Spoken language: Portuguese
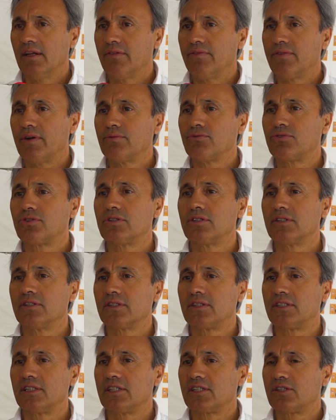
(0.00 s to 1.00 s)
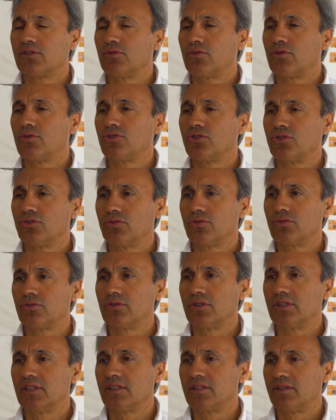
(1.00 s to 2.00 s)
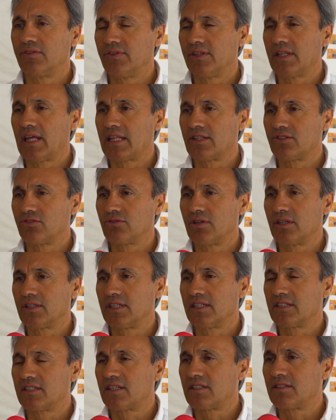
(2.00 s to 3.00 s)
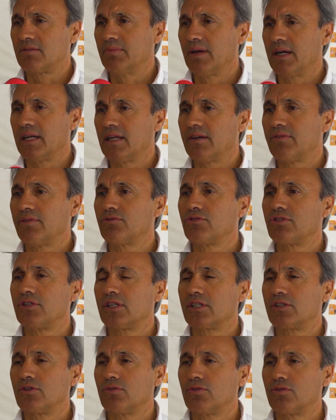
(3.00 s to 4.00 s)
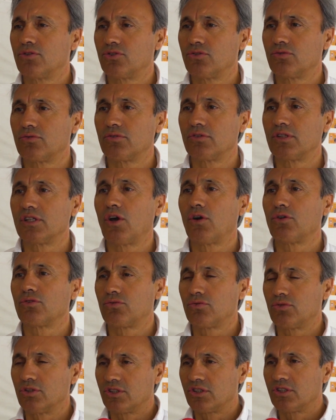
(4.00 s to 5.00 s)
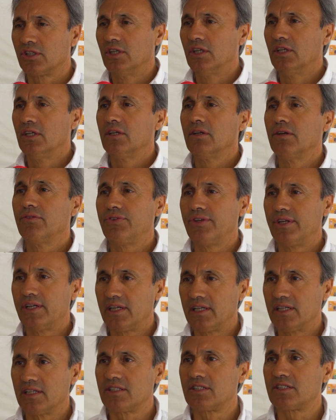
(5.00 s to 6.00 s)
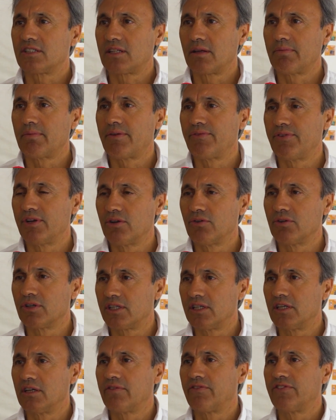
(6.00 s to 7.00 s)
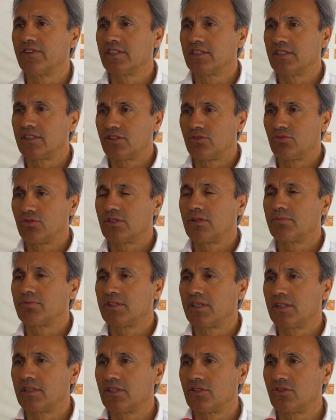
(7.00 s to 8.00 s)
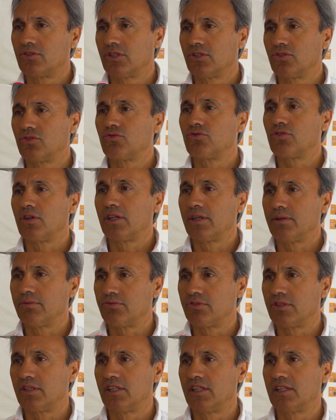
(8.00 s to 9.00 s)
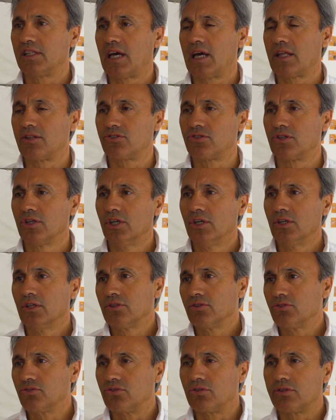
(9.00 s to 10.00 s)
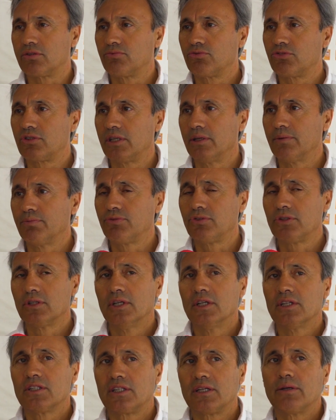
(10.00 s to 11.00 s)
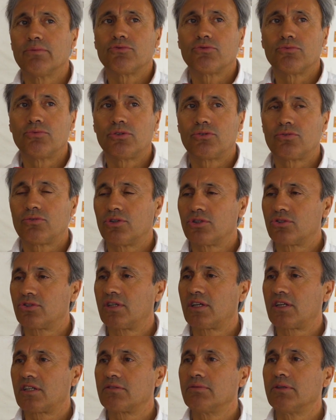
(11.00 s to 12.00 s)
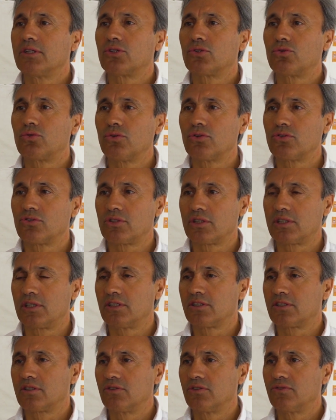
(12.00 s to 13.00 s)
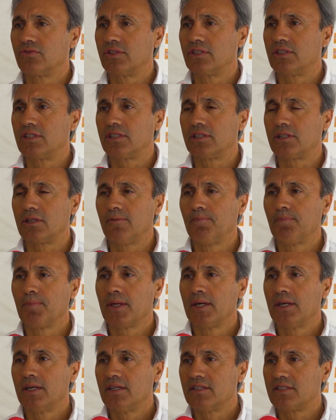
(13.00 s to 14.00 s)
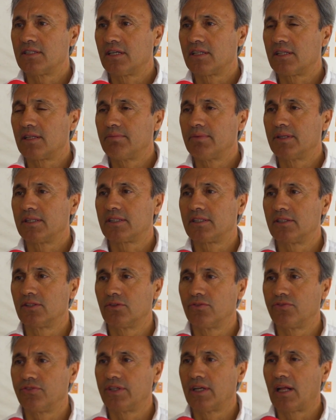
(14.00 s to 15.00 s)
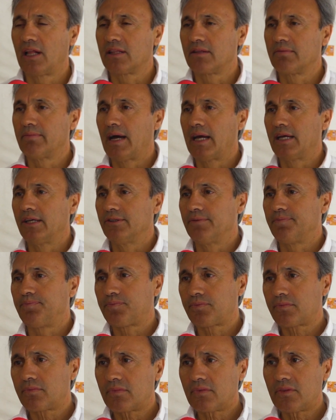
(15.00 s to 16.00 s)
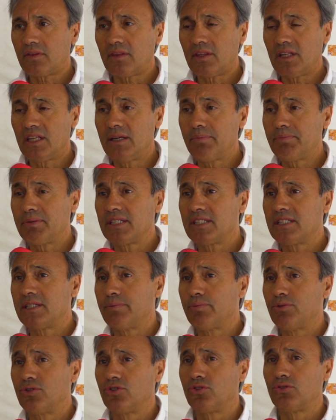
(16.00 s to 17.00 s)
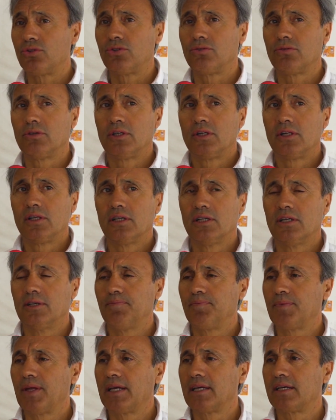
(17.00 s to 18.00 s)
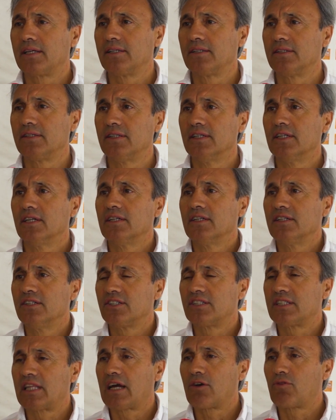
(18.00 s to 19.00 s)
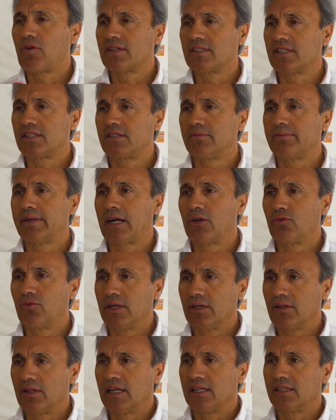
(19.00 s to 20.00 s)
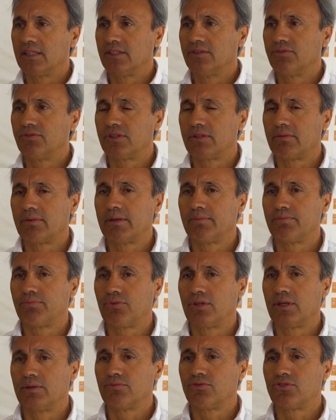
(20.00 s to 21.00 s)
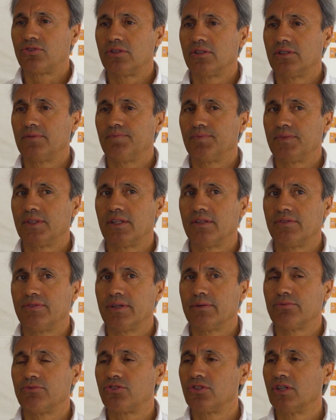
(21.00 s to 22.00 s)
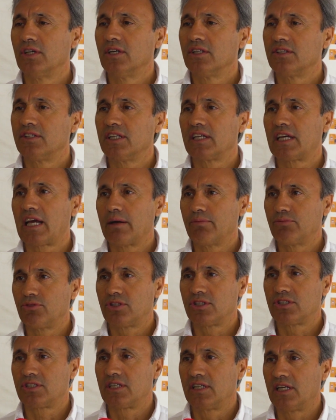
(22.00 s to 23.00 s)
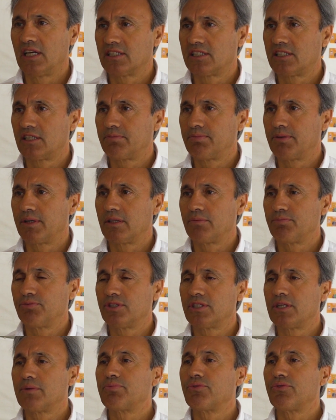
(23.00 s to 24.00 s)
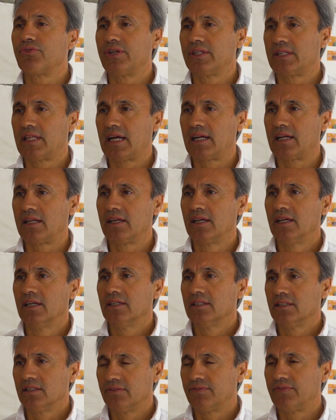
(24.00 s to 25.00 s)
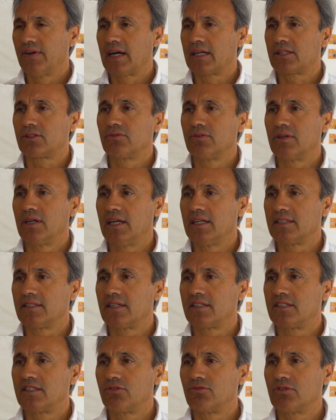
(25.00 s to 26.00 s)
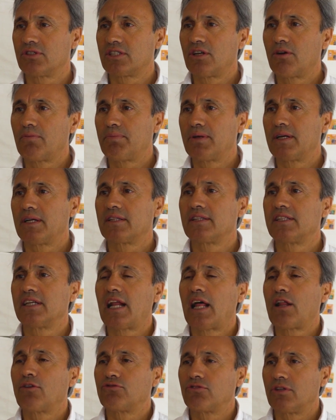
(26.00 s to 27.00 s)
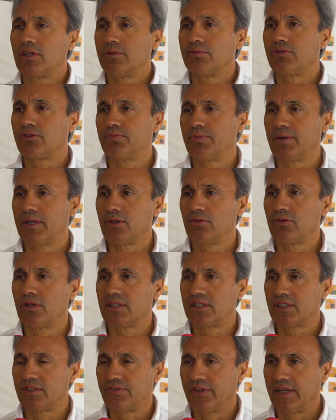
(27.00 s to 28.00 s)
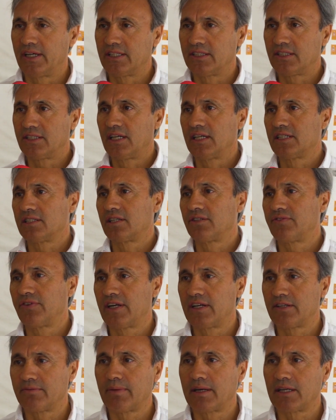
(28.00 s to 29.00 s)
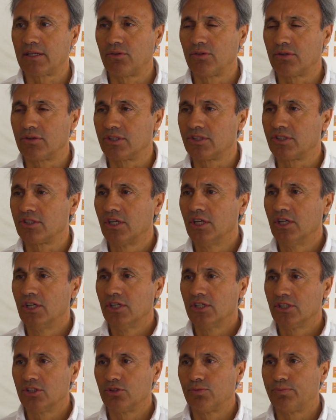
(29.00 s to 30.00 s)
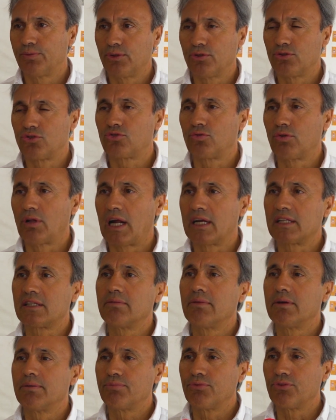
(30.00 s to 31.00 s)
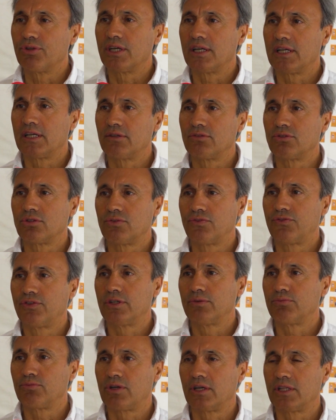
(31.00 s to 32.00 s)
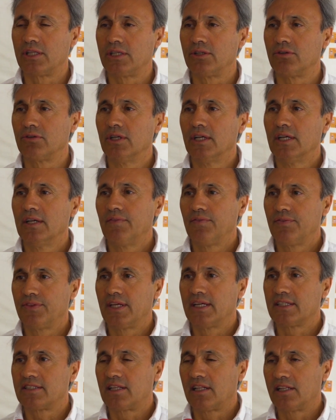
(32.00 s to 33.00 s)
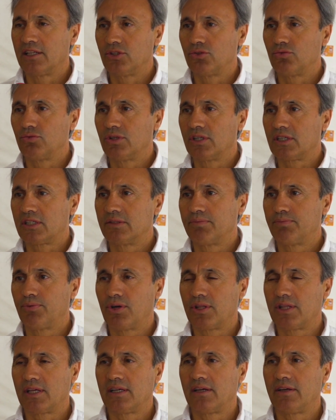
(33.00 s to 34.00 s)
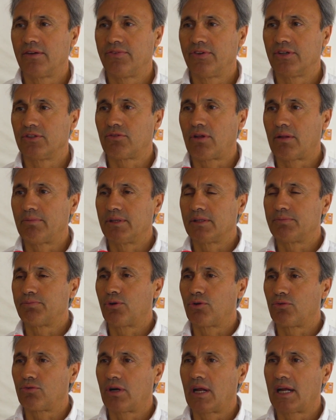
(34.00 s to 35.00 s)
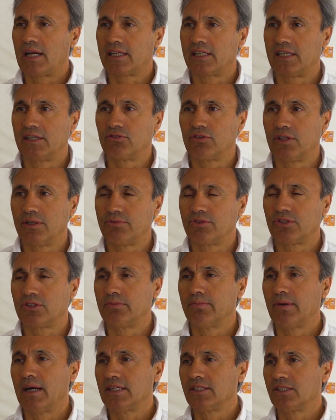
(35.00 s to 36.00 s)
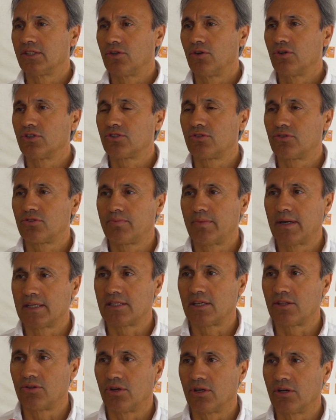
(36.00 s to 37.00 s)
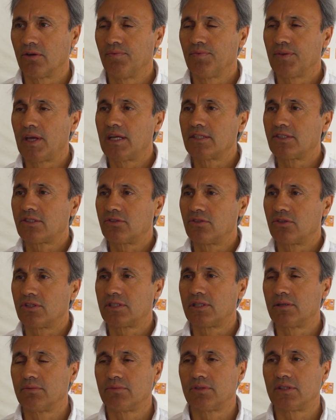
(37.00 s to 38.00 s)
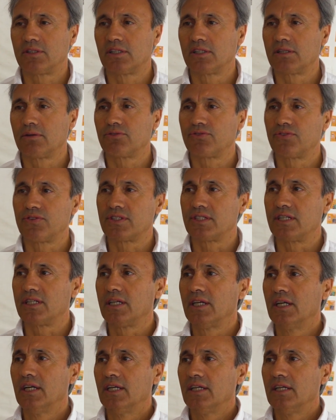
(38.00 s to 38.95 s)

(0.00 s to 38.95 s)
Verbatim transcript: Vamos eh, ter aqui um conjunto de atividades durante esta semana, vamos ter aqui um conjunto de autores vieirenses que também virão aqui a fazer as suas apresentações dos livros editados nos últimos tempos. Teremos muito gosto em receber todos aqueles que nos visitam e certamente que no final de maio e princípio de junho, eh, em que está quase a terminar um ano letivo, também podemos eh, e devemos ter cá muitas crianças para depois aproveitarem de facto essa situação para tirar uns livros para durante as férias, estas férias mais longas do período escolar, também poderem usufruir um bocadinho dessa leitura que podem eventualmente procurar aqui os livros que mais gostam, que mais adoram. É isso que nós tentamos fazer,